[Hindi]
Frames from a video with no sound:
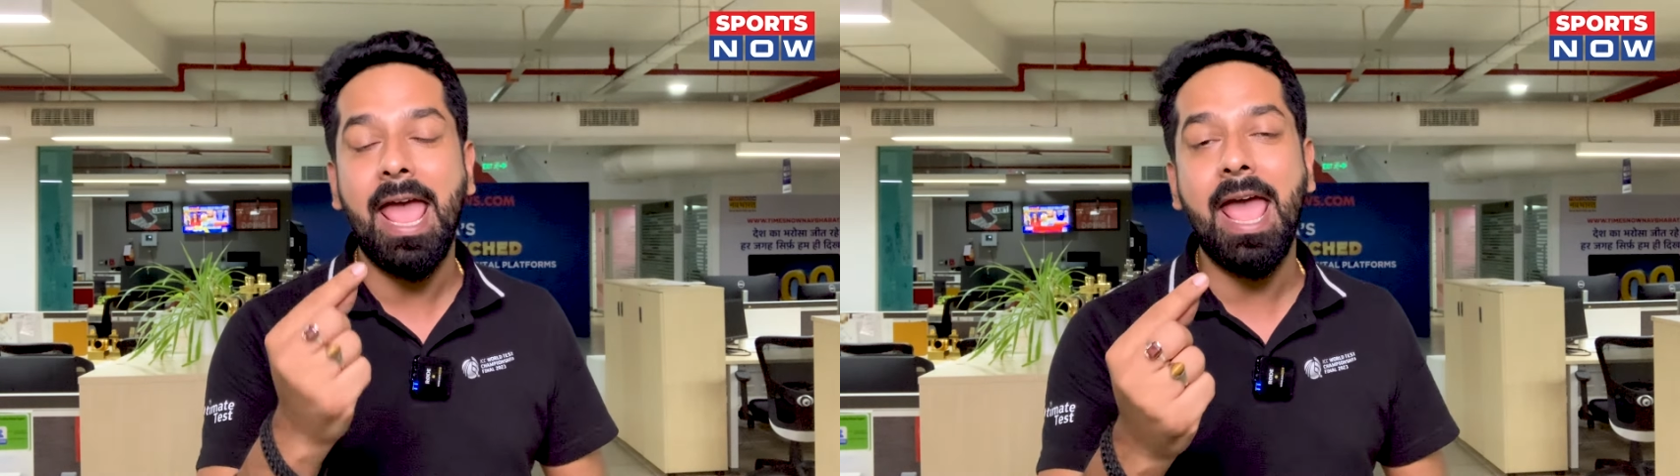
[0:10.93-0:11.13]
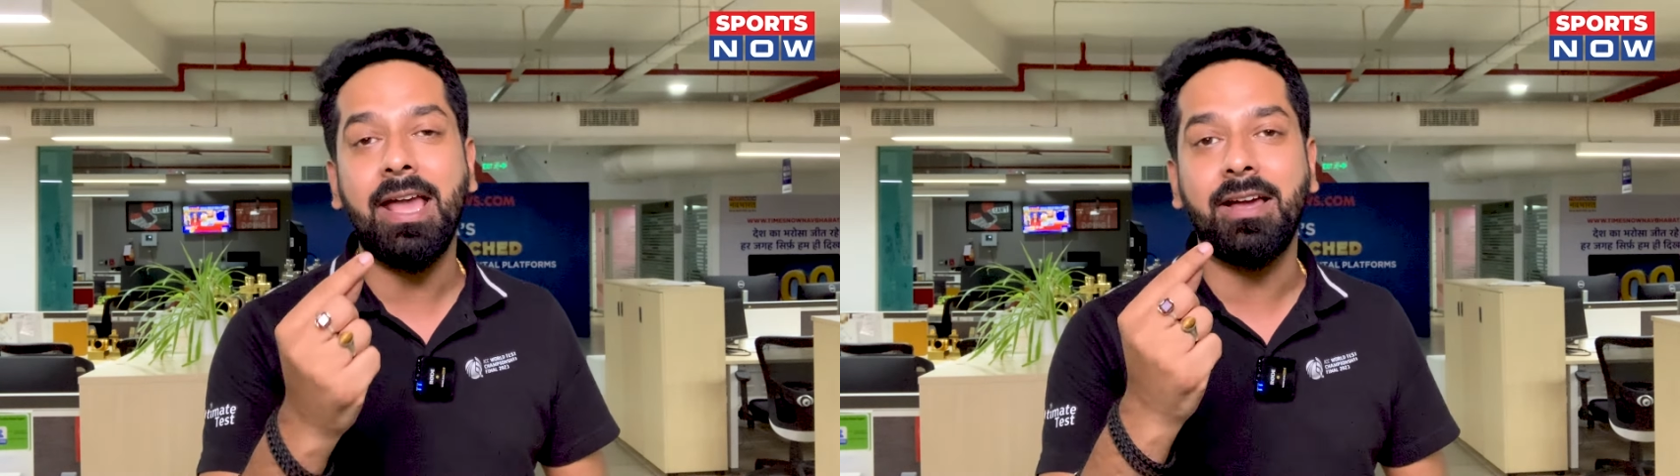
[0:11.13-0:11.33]

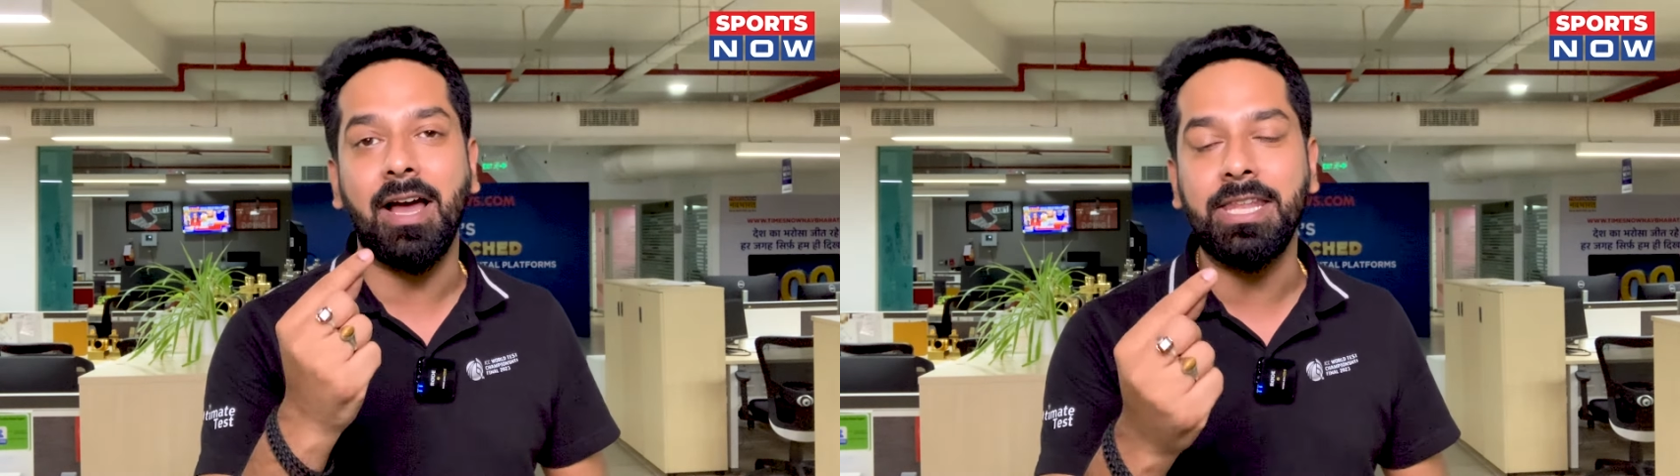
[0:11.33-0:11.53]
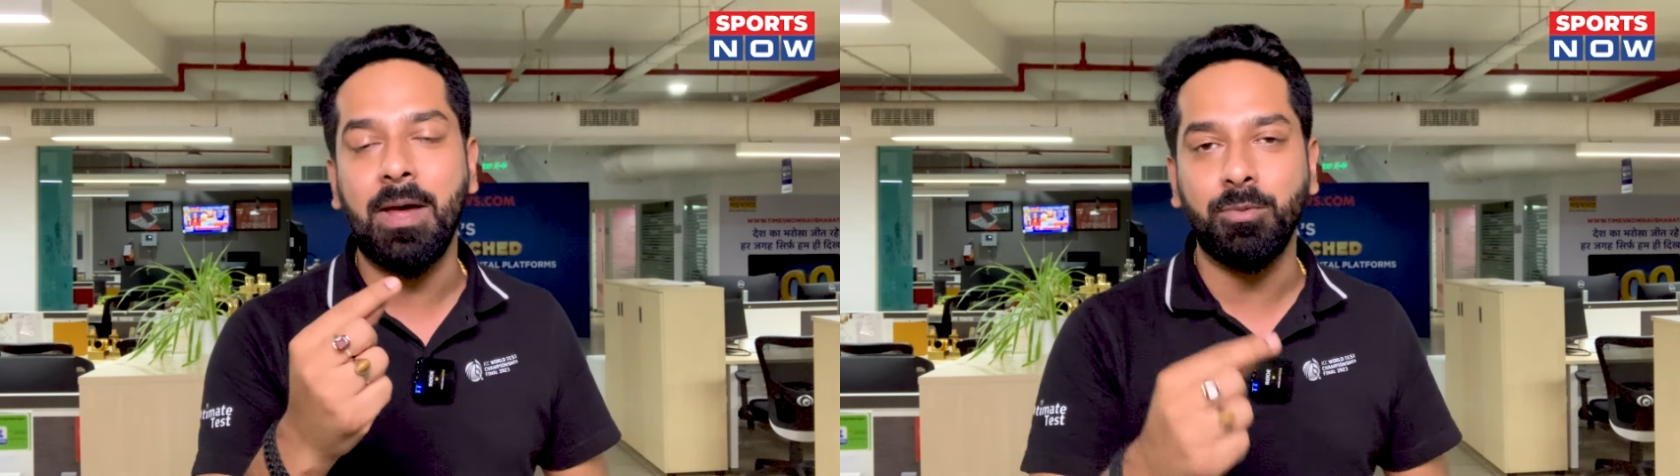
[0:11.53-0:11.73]
एक
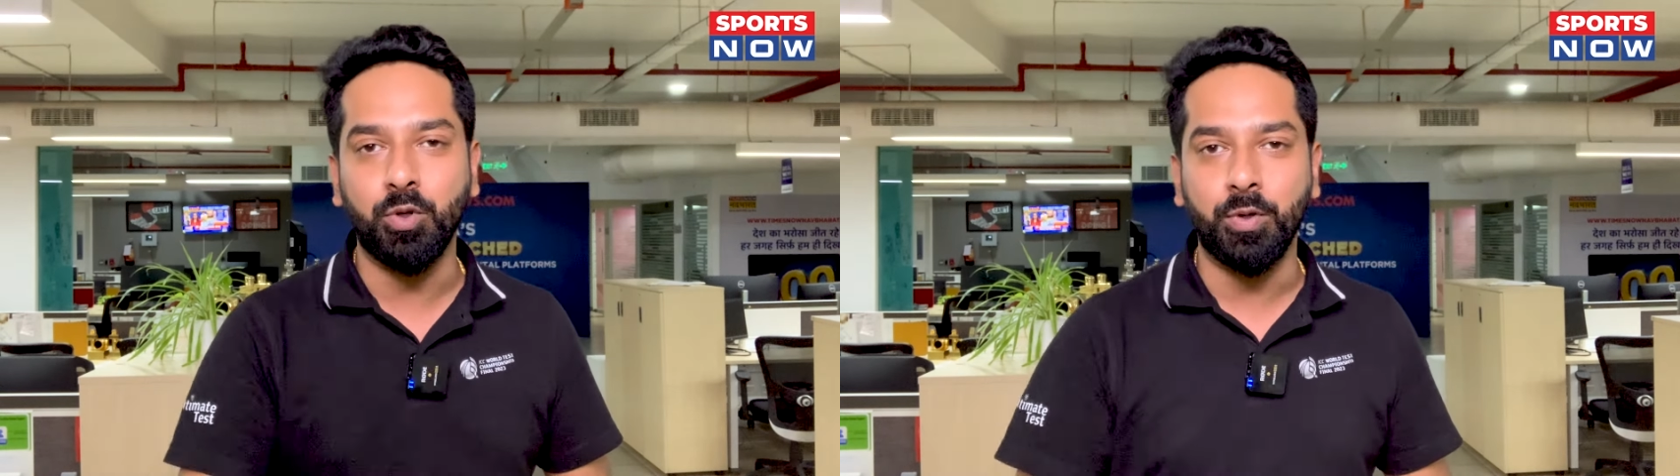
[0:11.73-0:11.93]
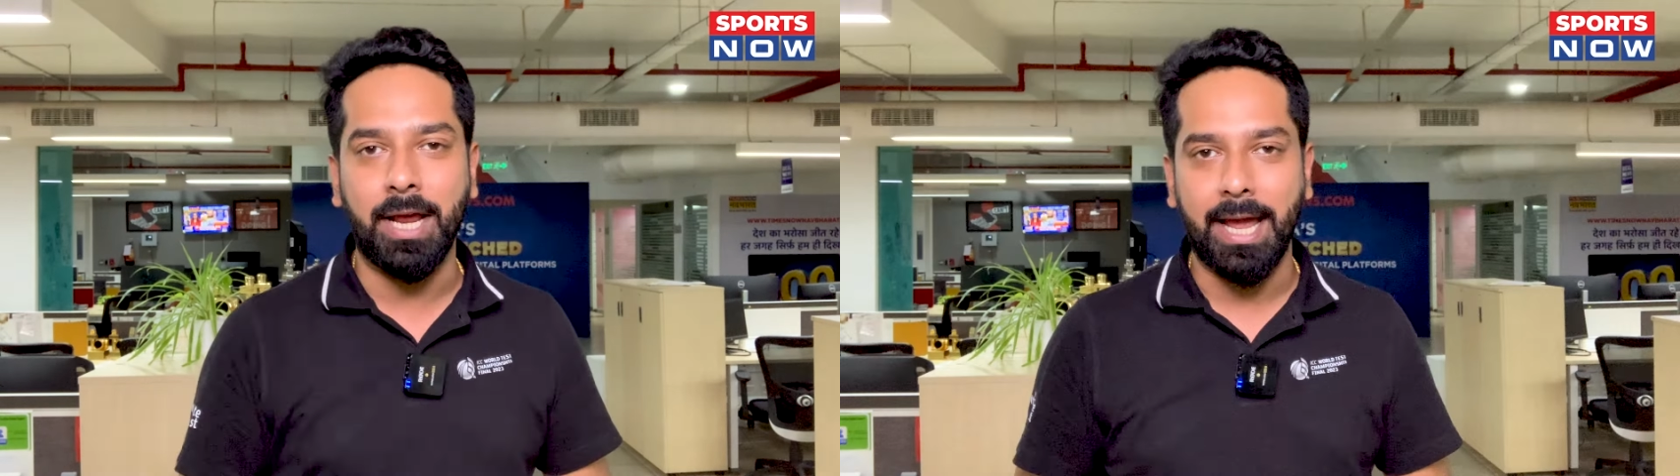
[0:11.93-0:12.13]
कदम
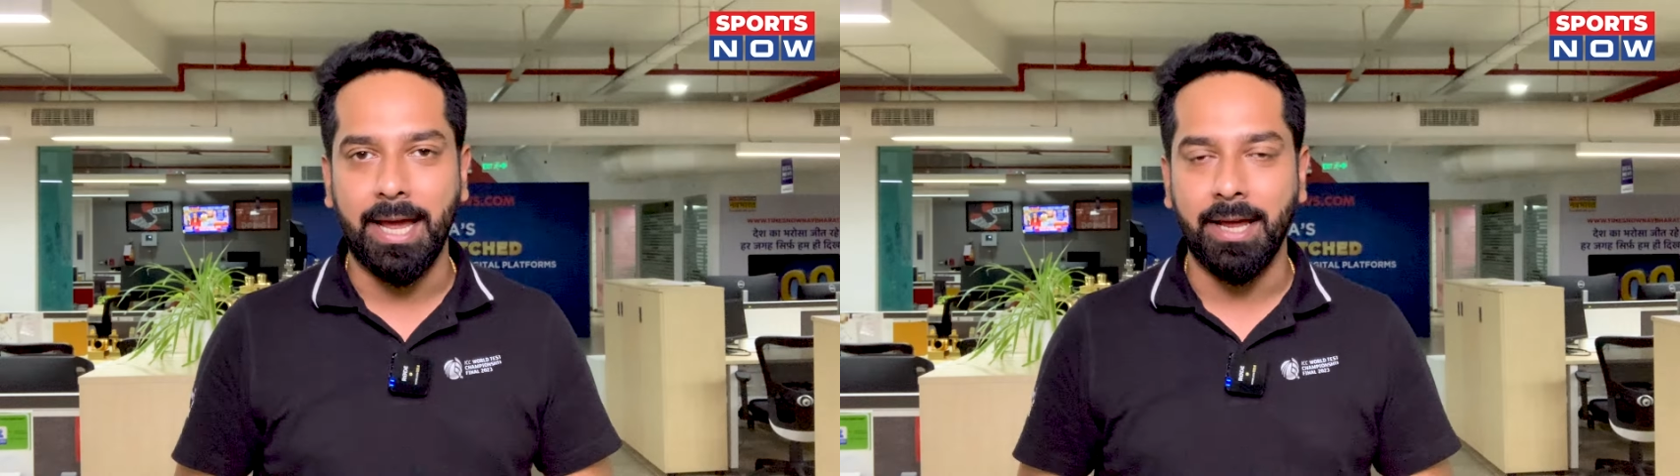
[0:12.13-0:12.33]
दूर है